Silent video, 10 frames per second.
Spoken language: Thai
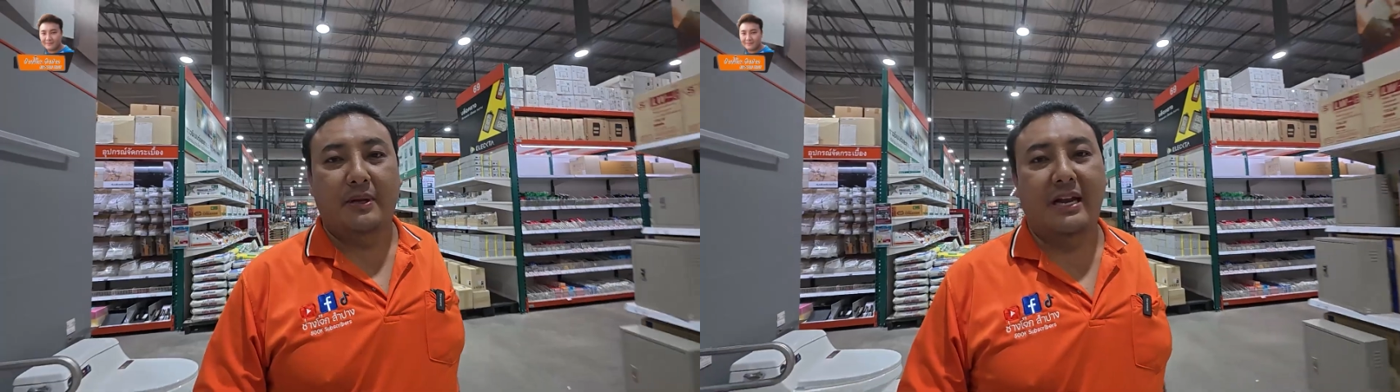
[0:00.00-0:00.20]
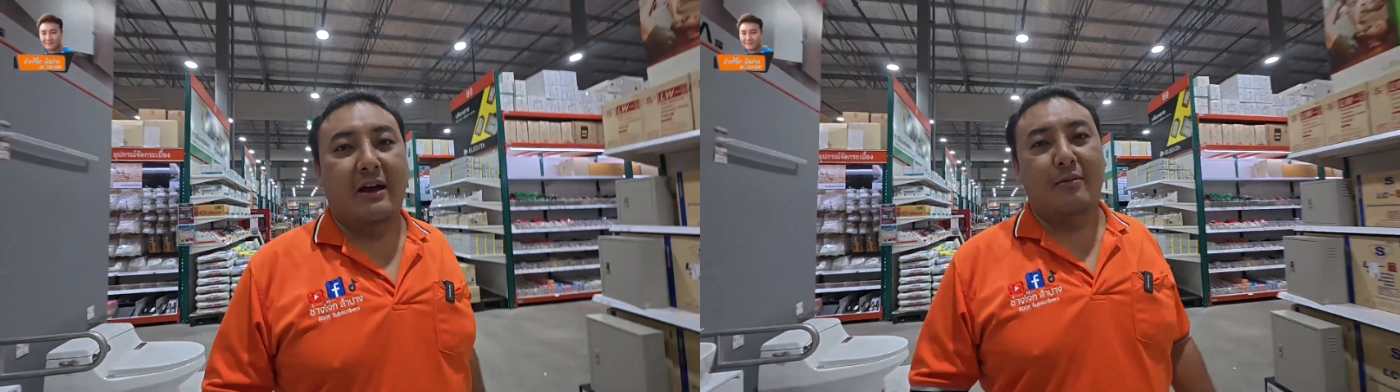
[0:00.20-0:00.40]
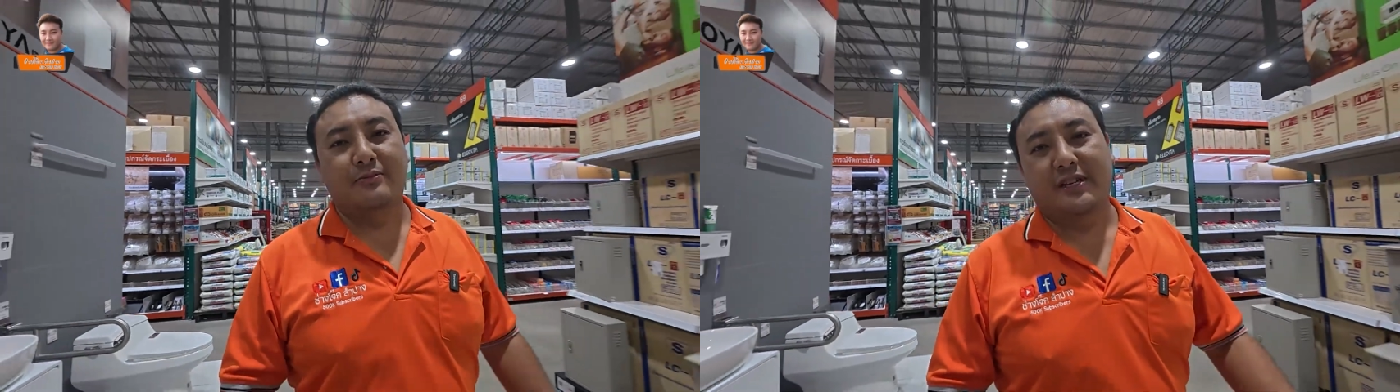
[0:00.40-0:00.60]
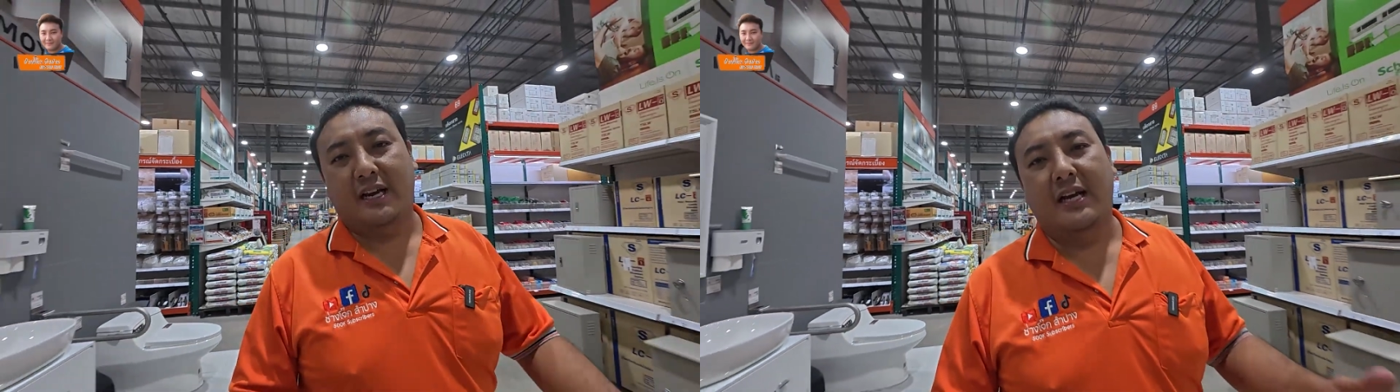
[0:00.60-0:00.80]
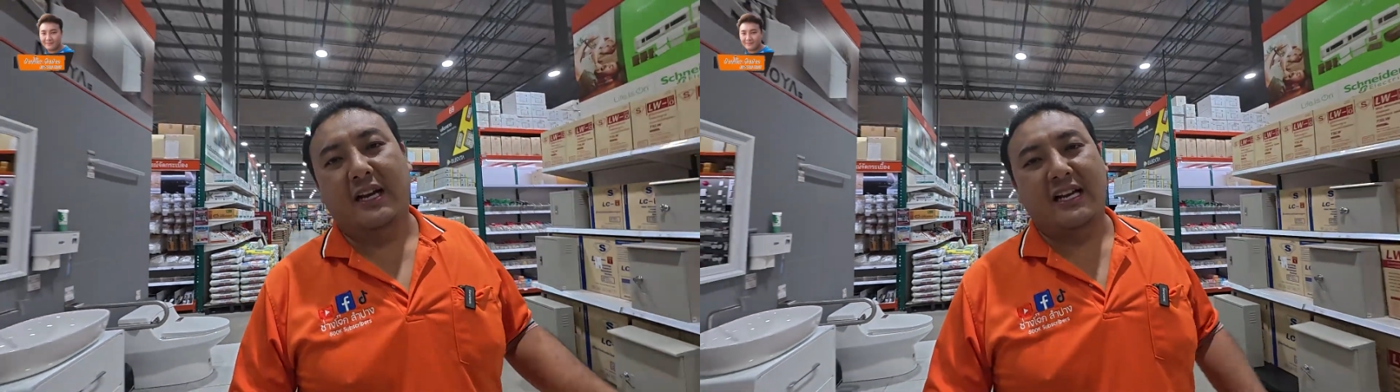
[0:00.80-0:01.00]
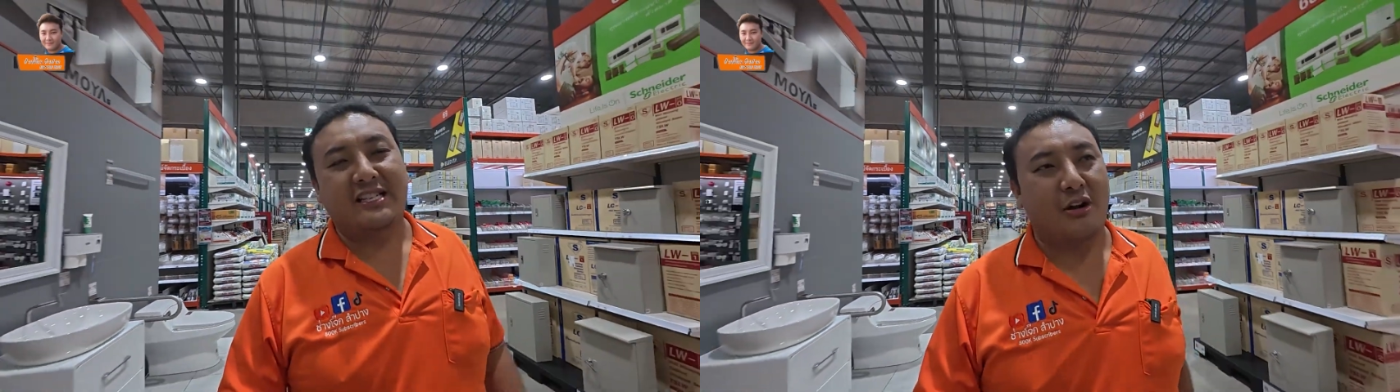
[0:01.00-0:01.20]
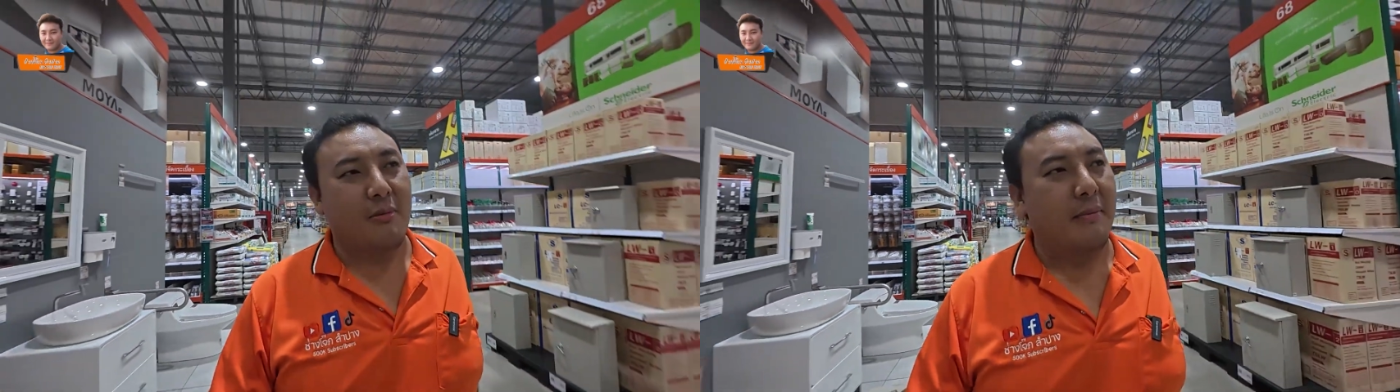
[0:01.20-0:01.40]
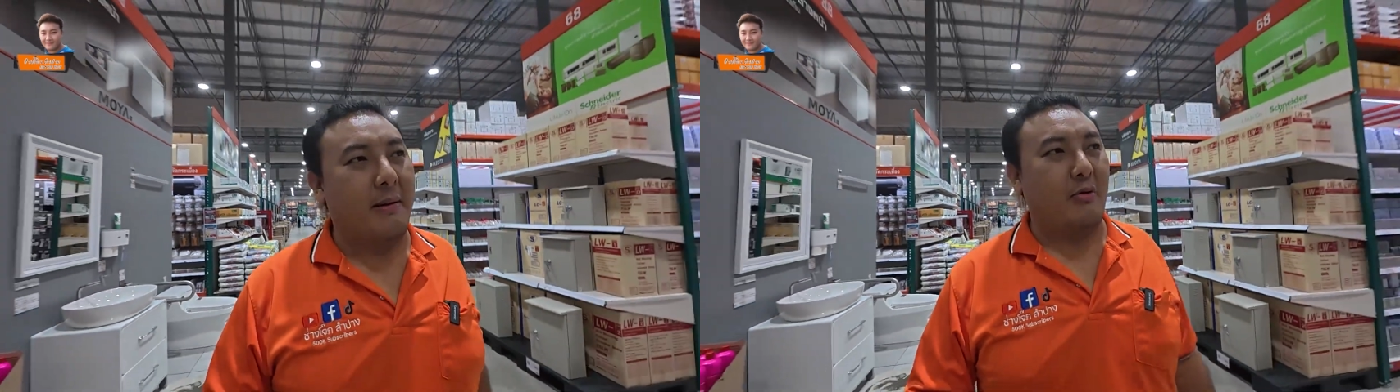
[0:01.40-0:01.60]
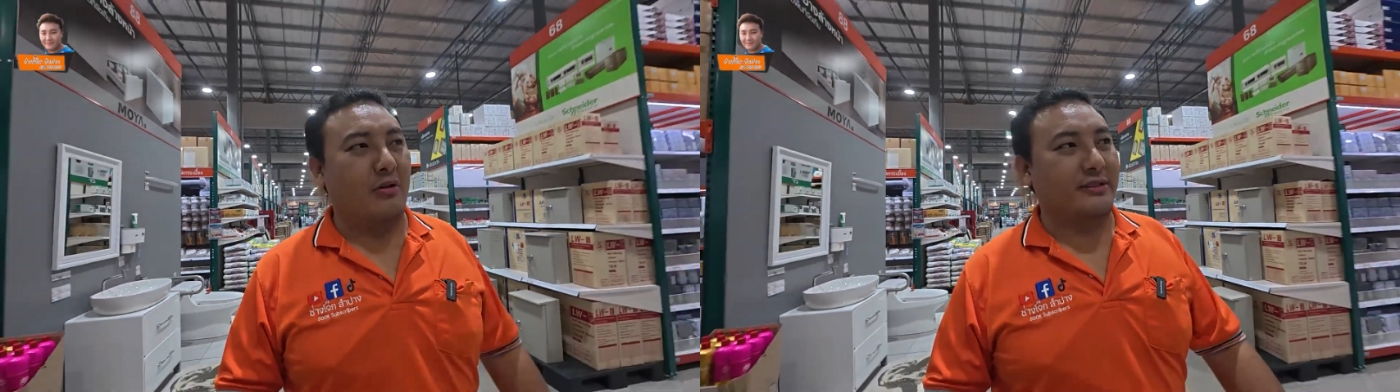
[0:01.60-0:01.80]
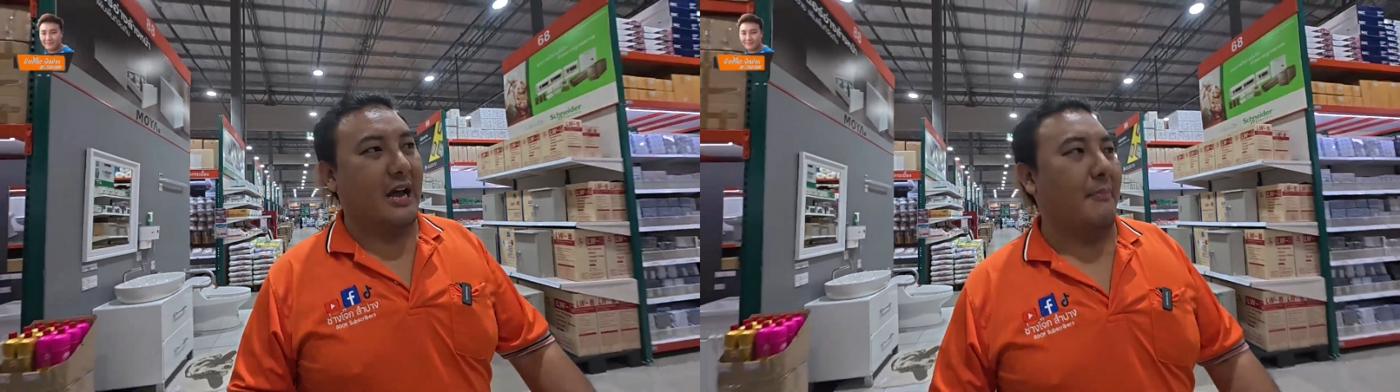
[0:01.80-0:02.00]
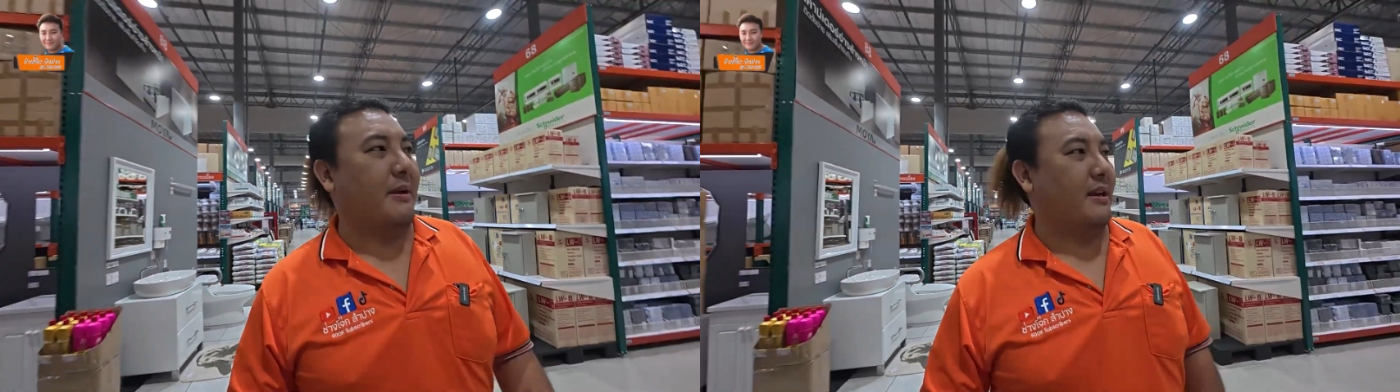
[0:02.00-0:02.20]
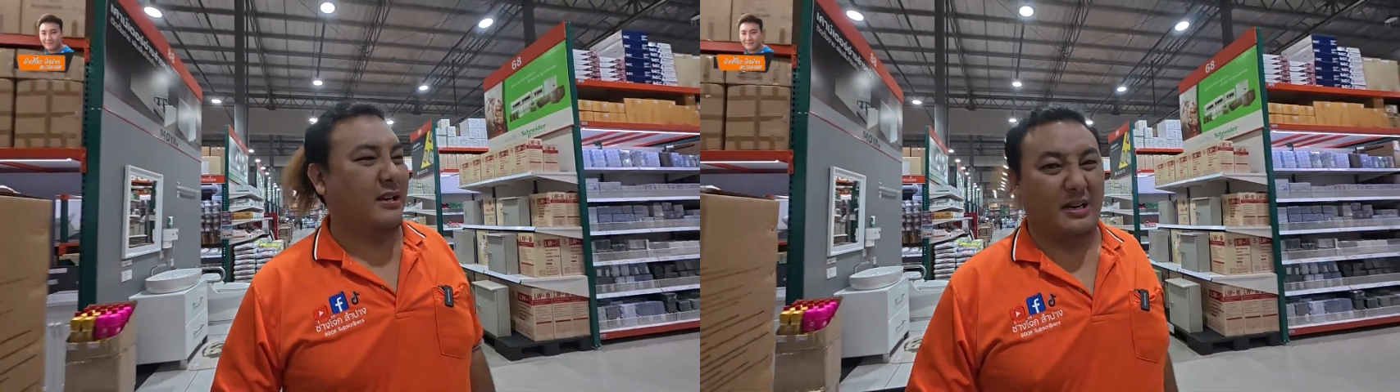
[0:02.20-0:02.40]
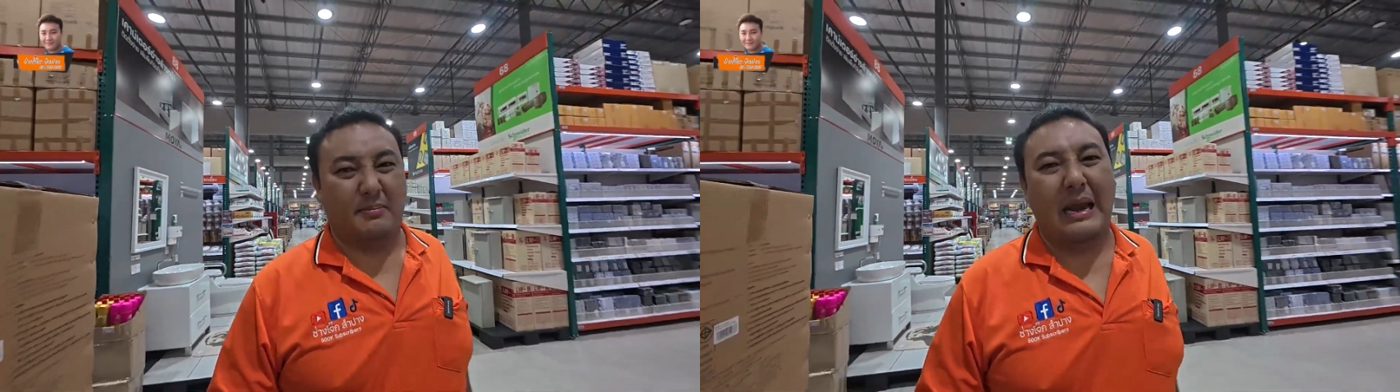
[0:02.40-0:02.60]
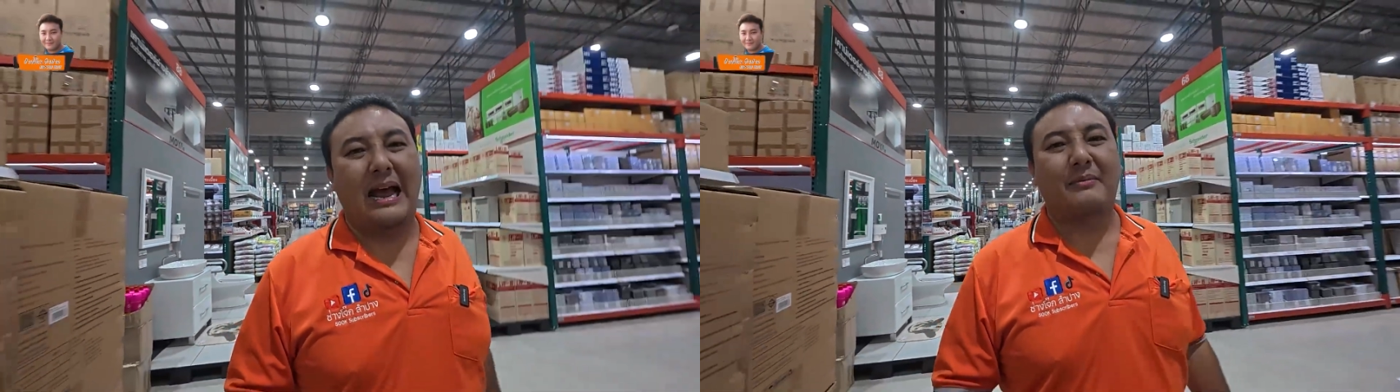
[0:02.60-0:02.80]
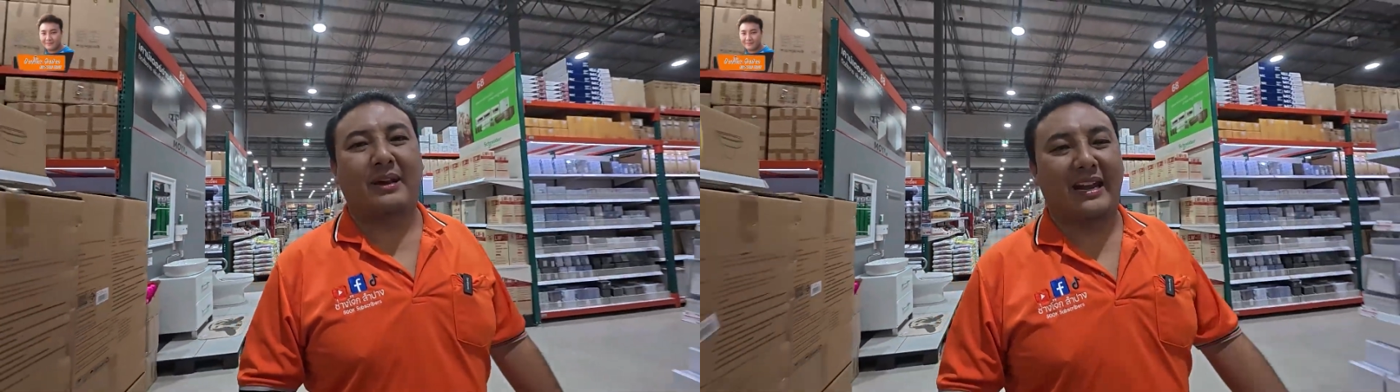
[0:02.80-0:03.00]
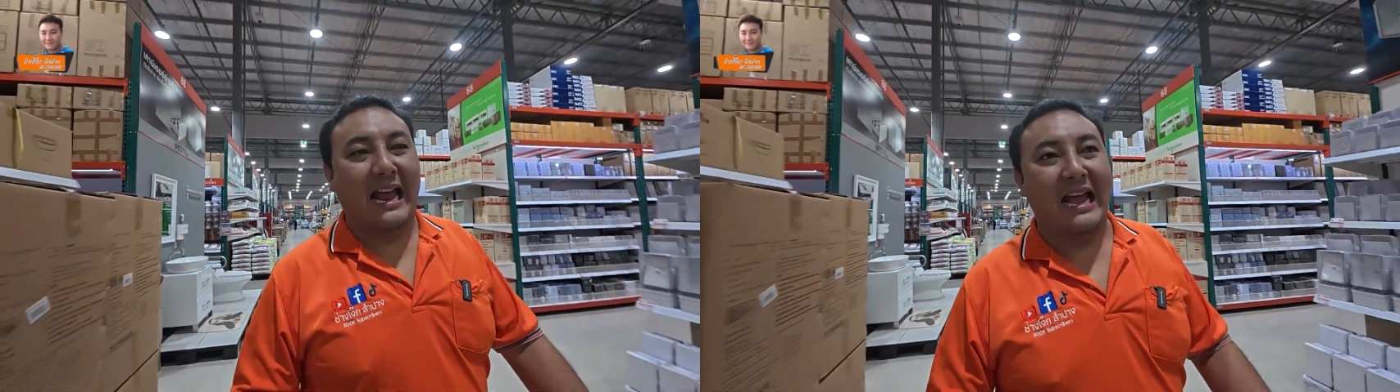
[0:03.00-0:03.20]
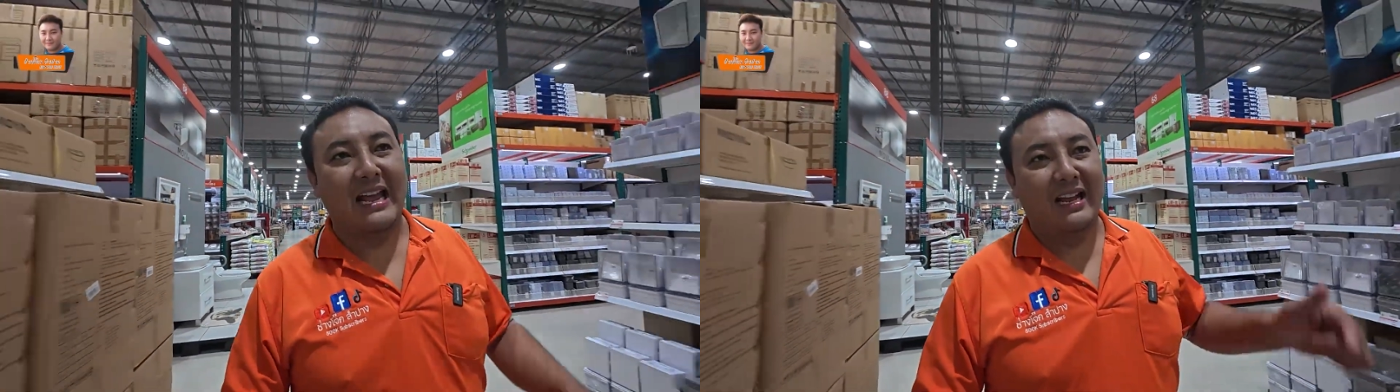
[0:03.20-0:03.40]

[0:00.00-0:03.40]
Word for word: ีที่แล้วผมเสียเงินค่าเช่าไม้แบบก่อสร้างไปเกือบล้านเหมือนกันนะ